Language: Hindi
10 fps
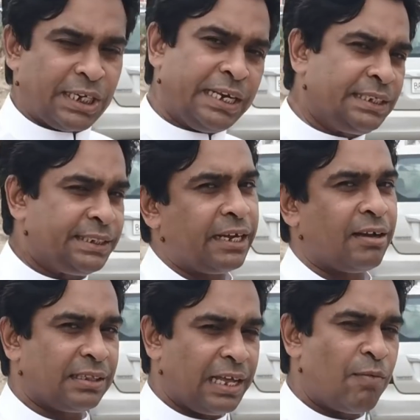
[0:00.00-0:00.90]
तो चलिए
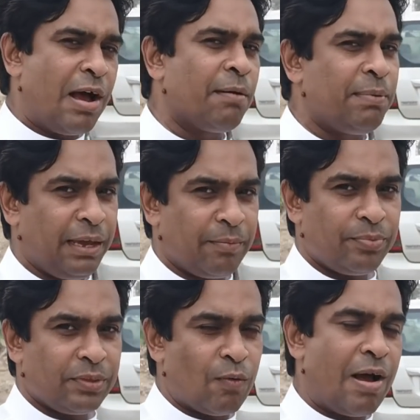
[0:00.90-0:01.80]
चेक करते हैं वहाँ भी
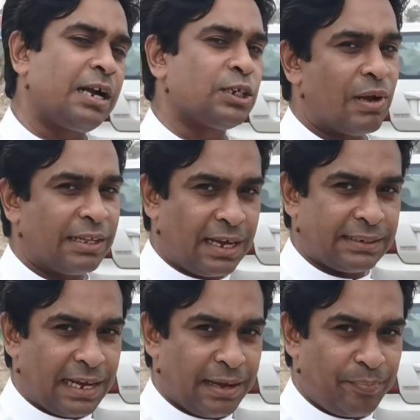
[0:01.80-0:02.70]
कि वहाँ का स्वाद
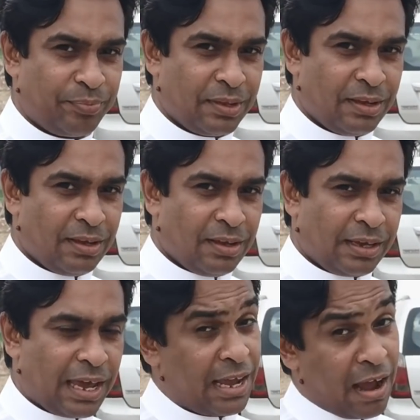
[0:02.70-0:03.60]
कैसा
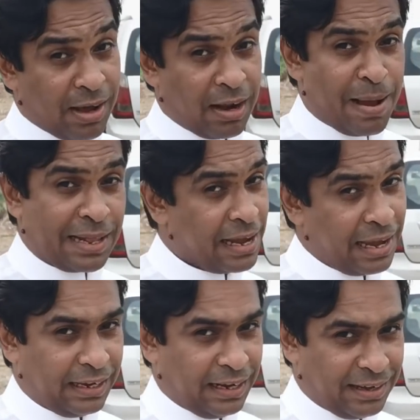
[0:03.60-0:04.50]
है क्या यहाँ वाला बात
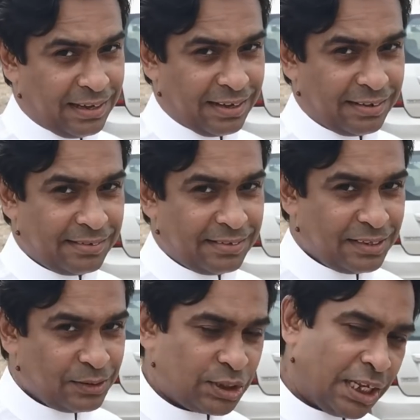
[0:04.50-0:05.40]
है कि नहीं
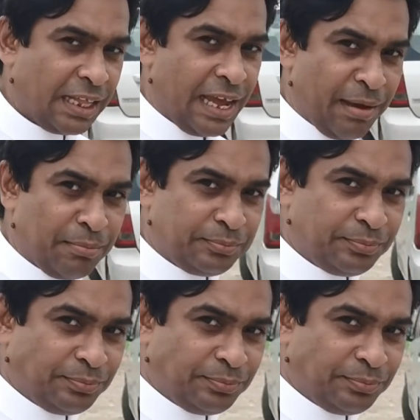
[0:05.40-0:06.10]
है तो चलते हैं